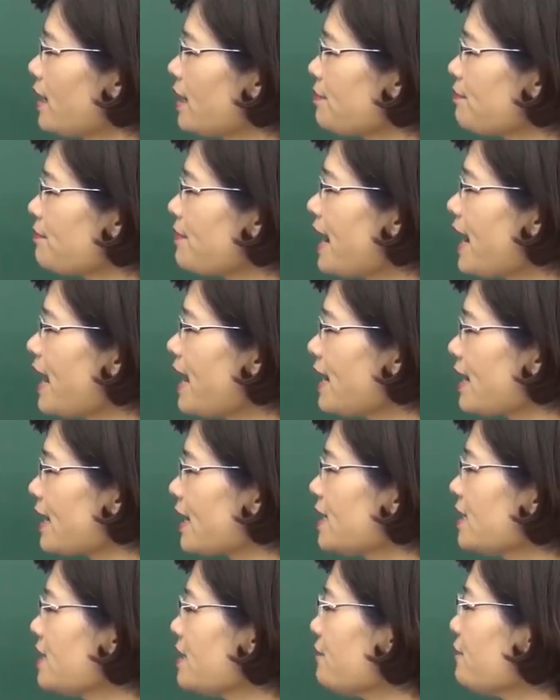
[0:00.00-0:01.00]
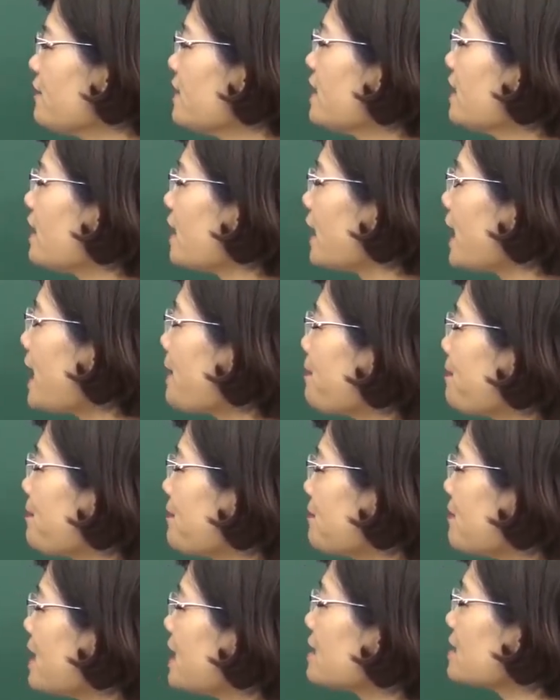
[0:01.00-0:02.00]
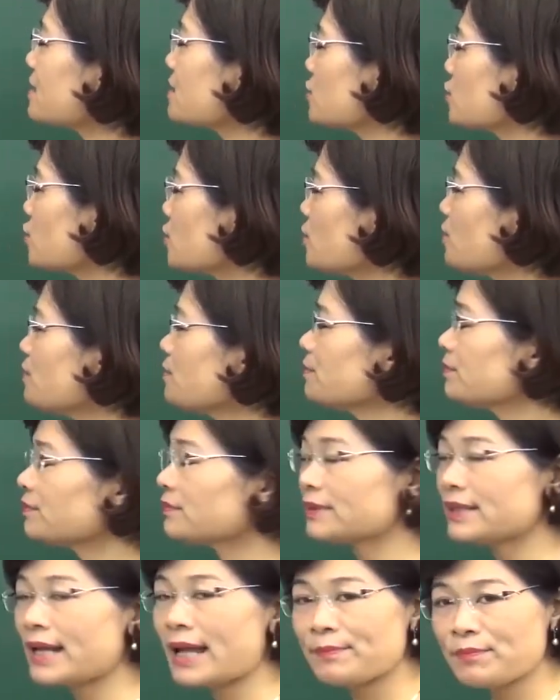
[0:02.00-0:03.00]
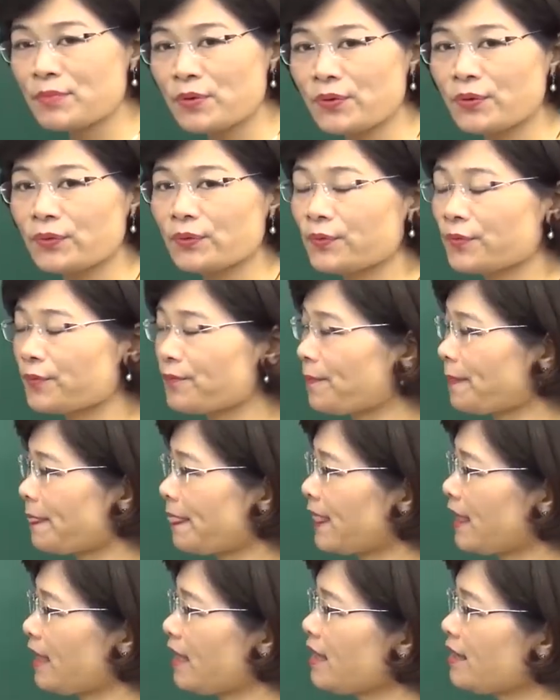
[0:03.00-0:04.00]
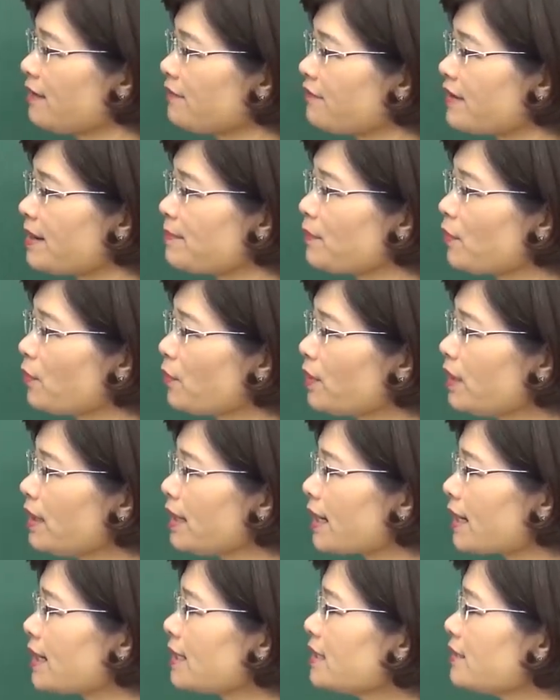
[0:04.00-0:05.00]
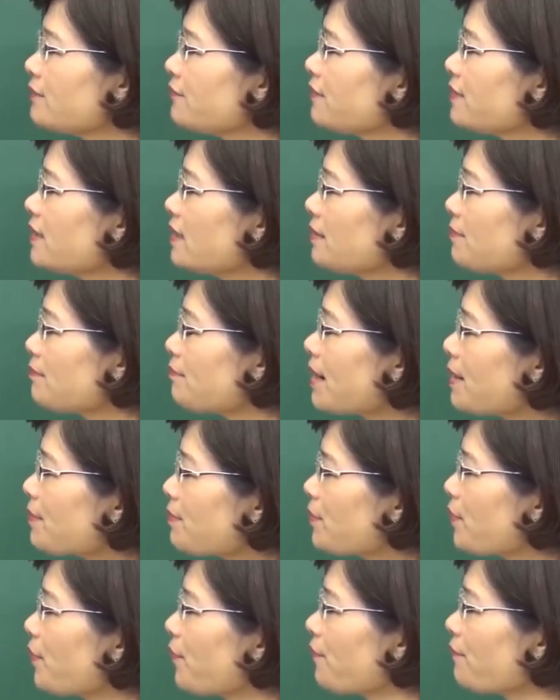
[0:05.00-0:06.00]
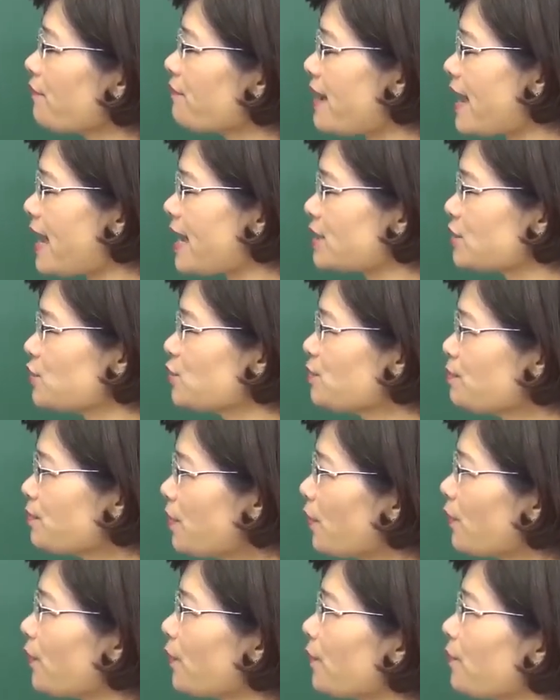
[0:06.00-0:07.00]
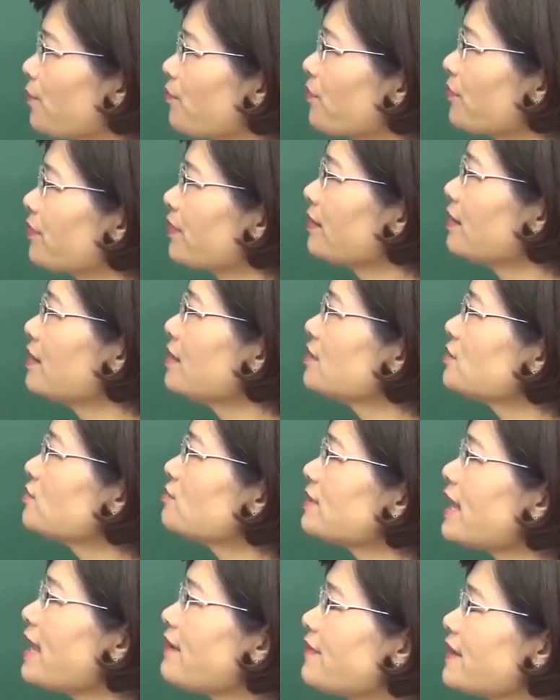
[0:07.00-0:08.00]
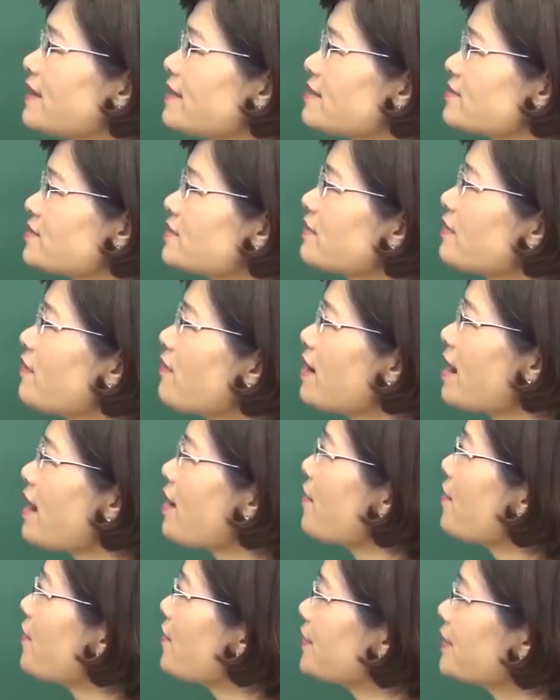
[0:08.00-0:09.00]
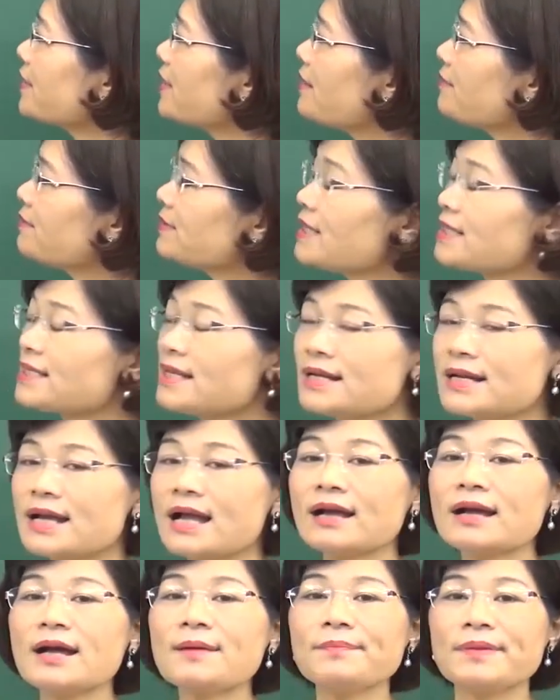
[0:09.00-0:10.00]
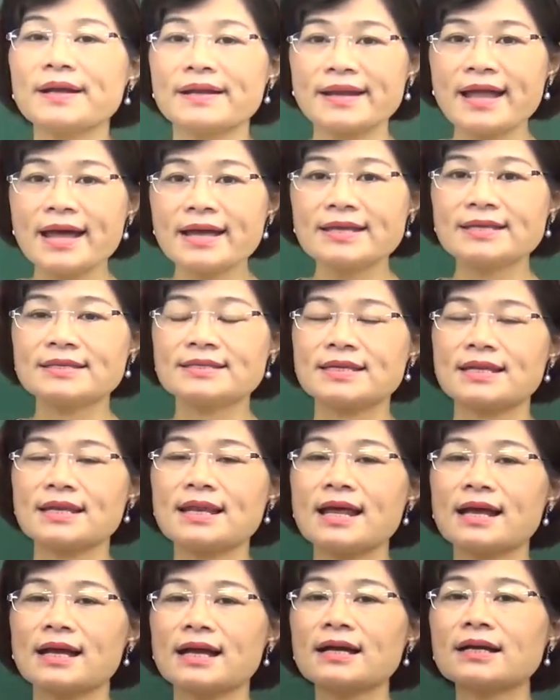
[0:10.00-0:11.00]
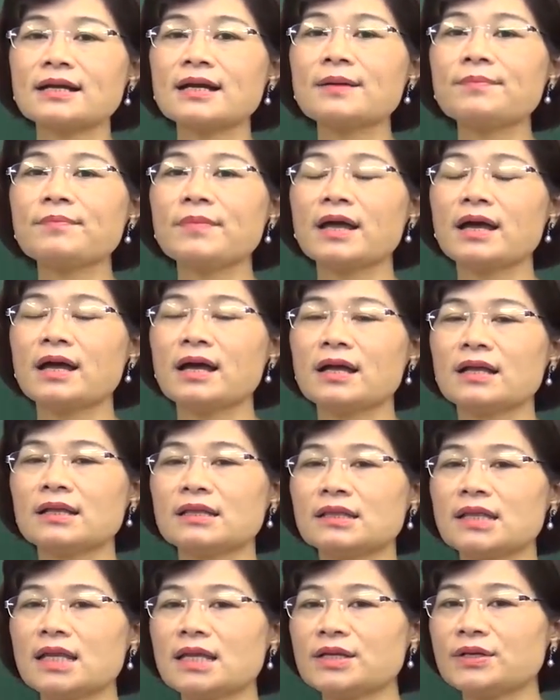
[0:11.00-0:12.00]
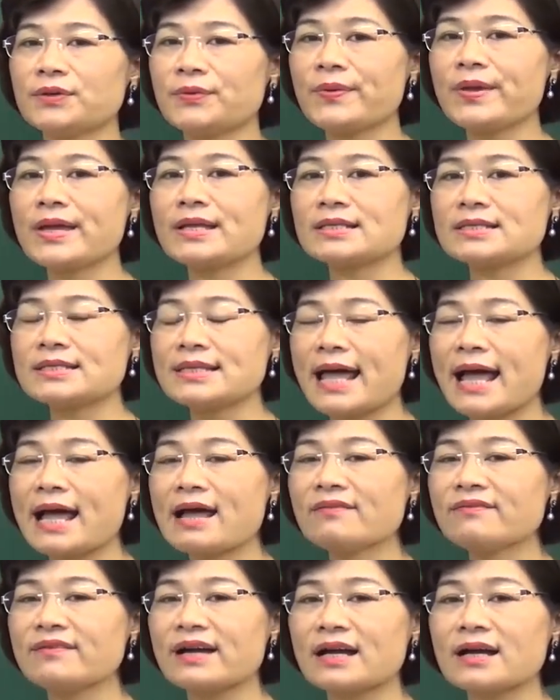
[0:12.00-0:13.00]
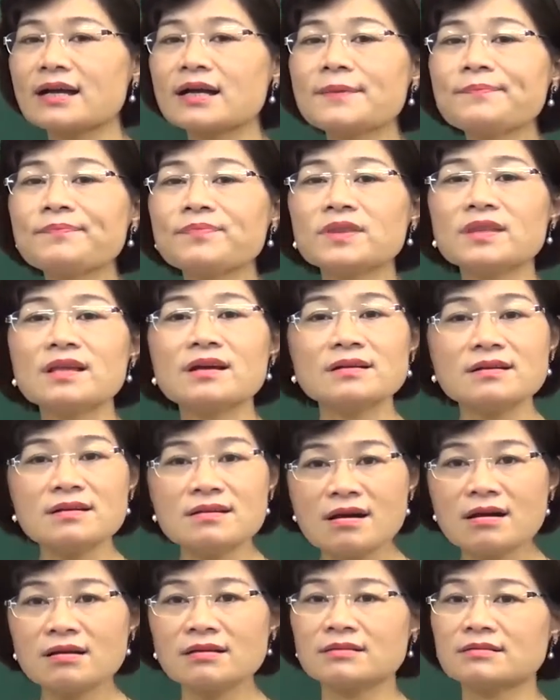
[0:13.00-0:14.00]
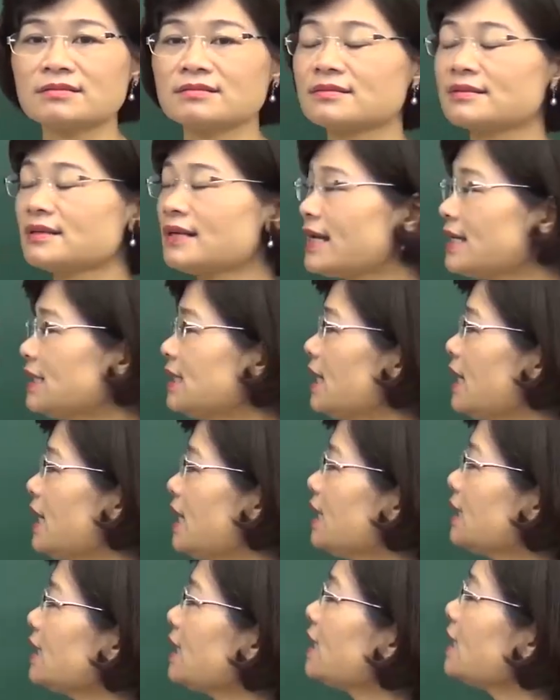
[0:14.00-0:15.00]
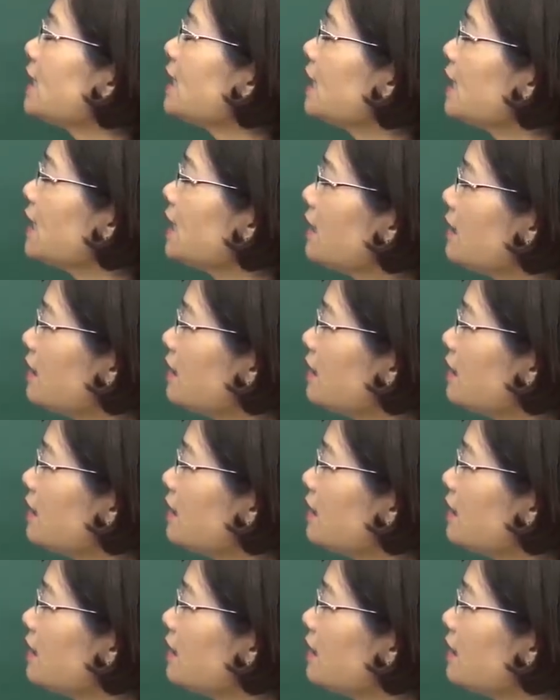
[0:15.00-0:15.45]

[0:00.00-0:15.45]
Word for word: ba là các địa phương ở khắp Bắc, Trung, Nam Bộ và bốn là các địa phương Bắc Bộ và Trung Bộ. Chúng ta phải hiểu cho cô là hội đồng nhân dân các cấp ở đây chính là các cấp tỉnh, huyện, xã và các cấp tương đương. Đấy. Thế thì